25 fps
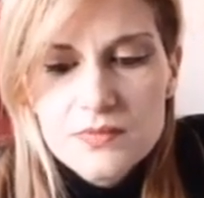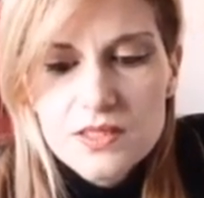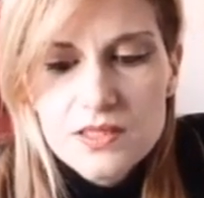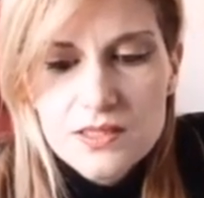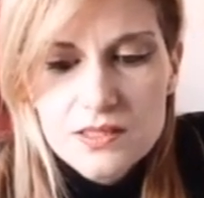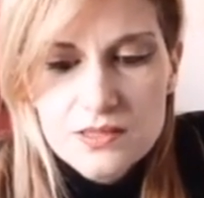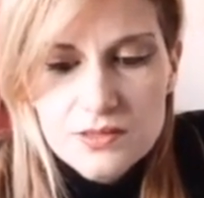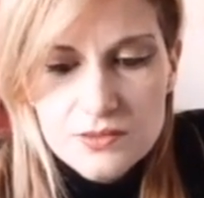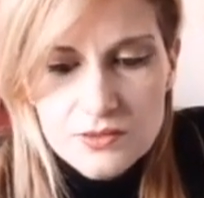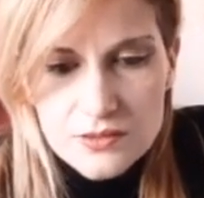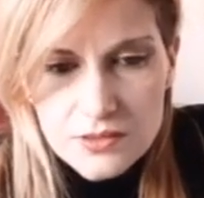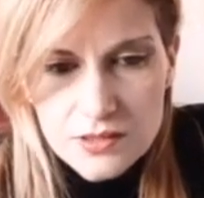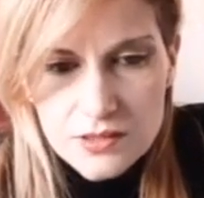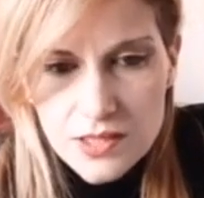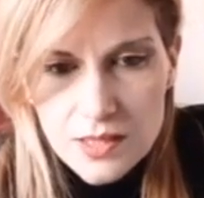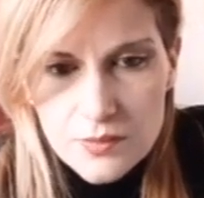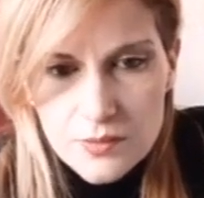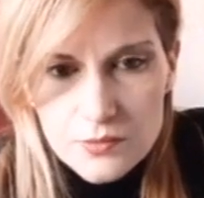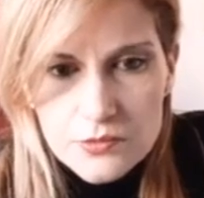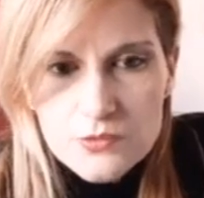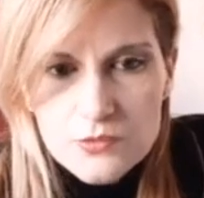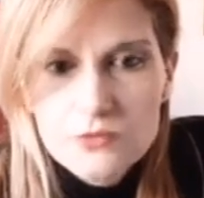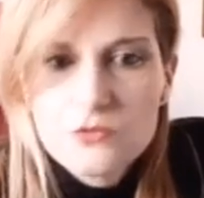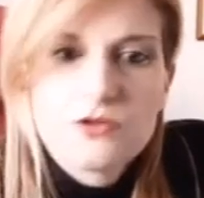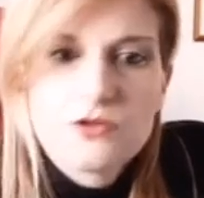che
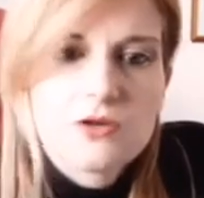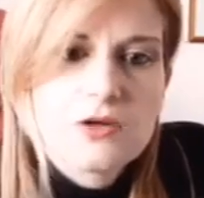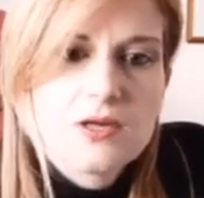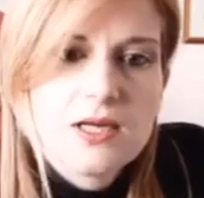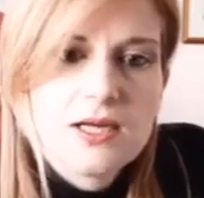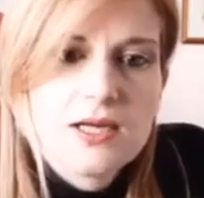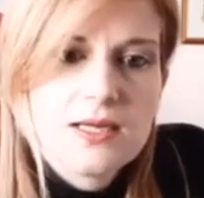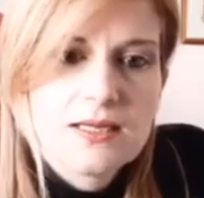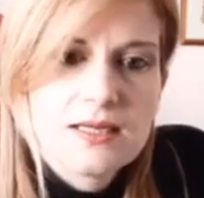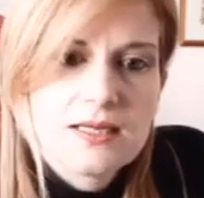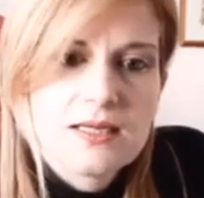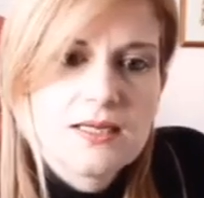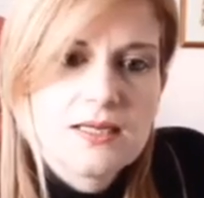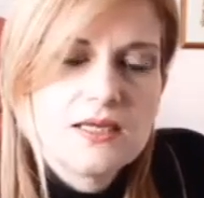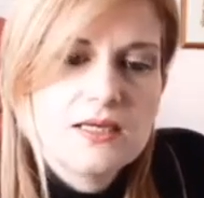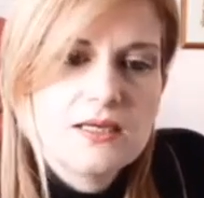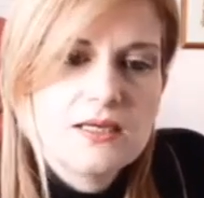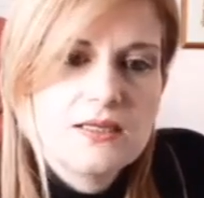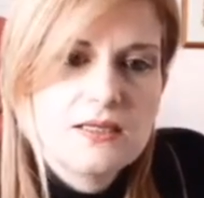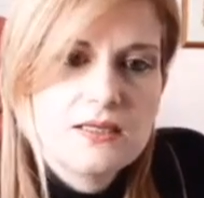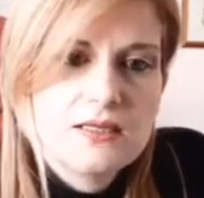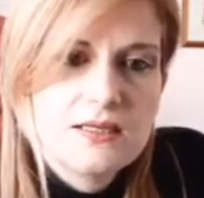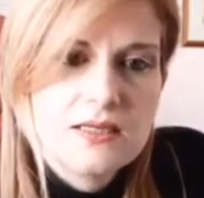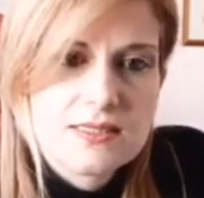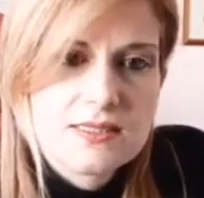ricordiamo controlla
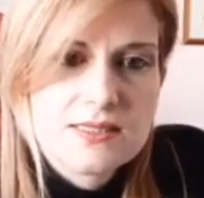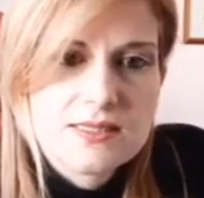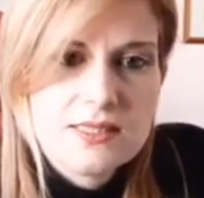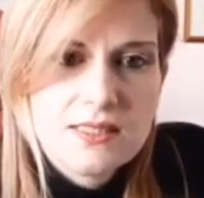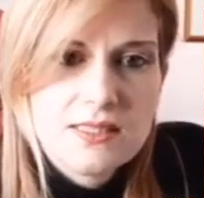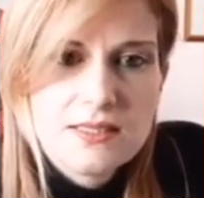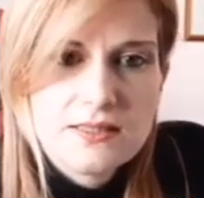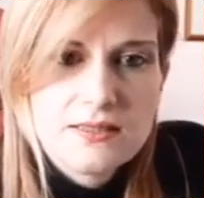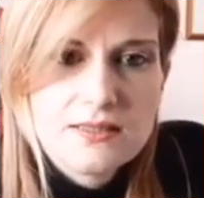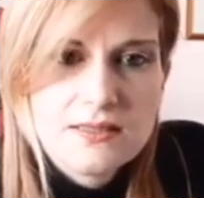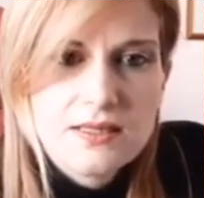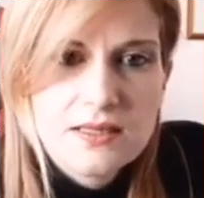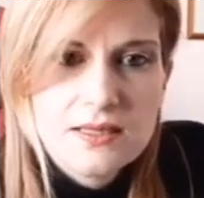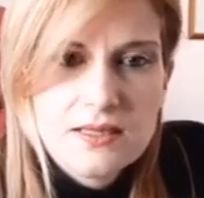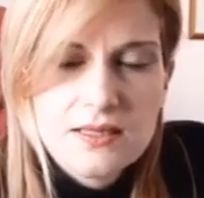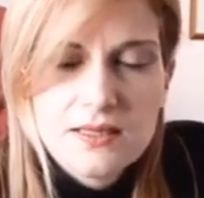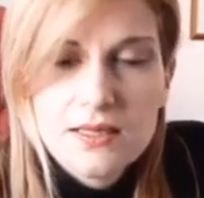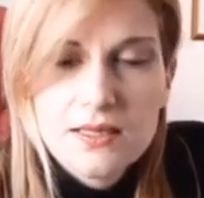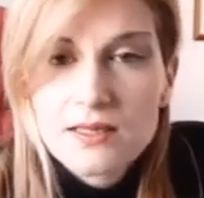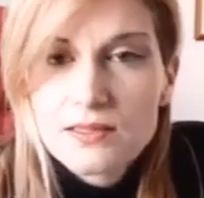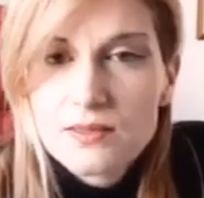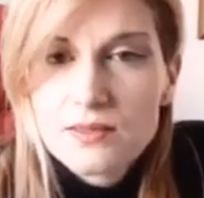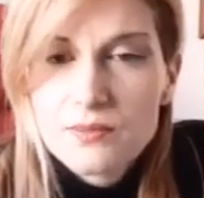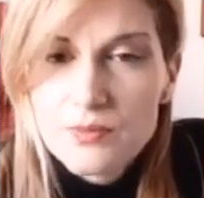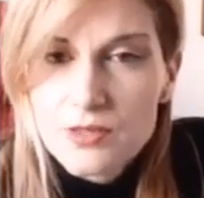anche la sete,
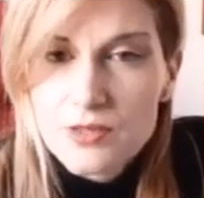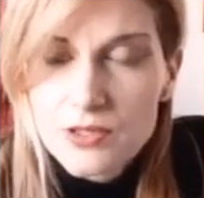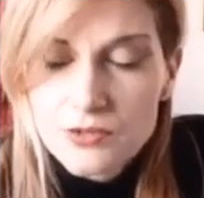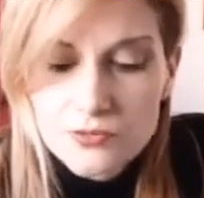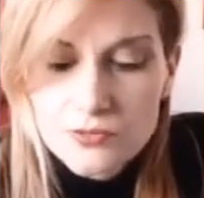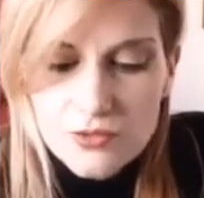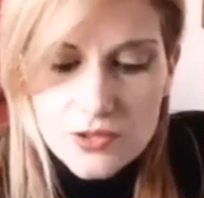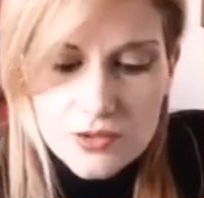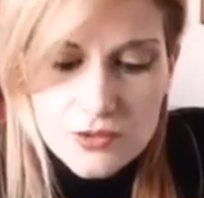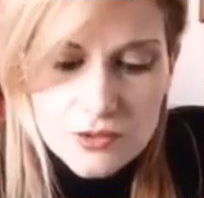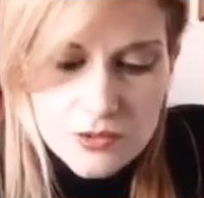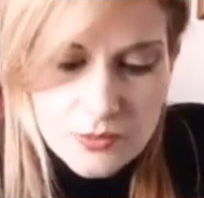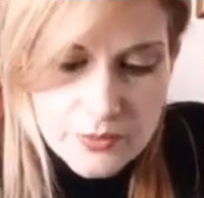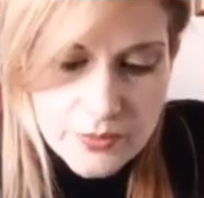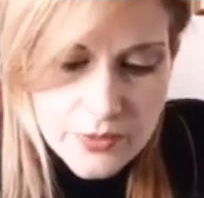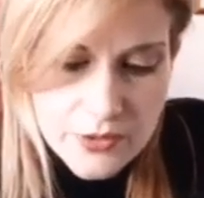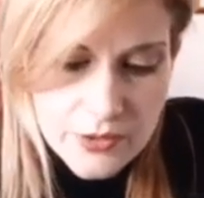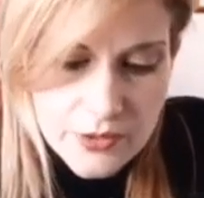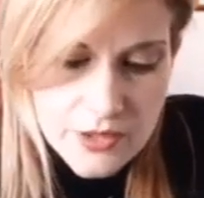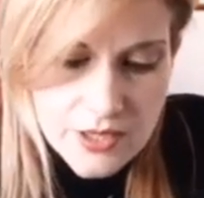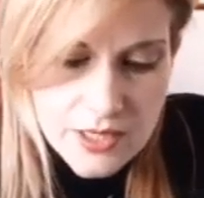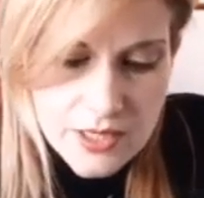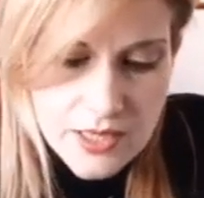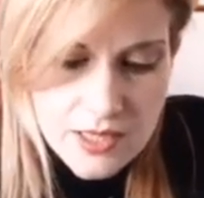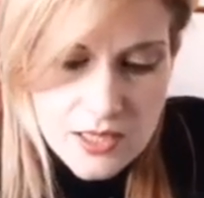la temperatura
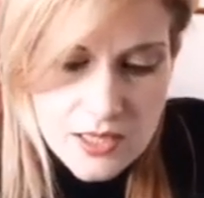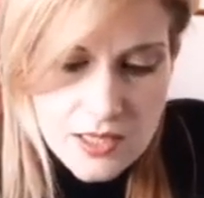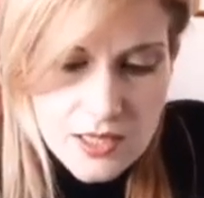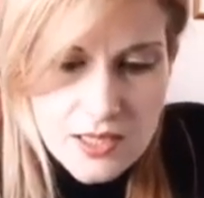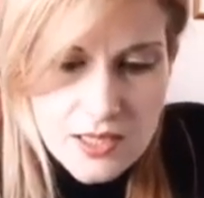corporea,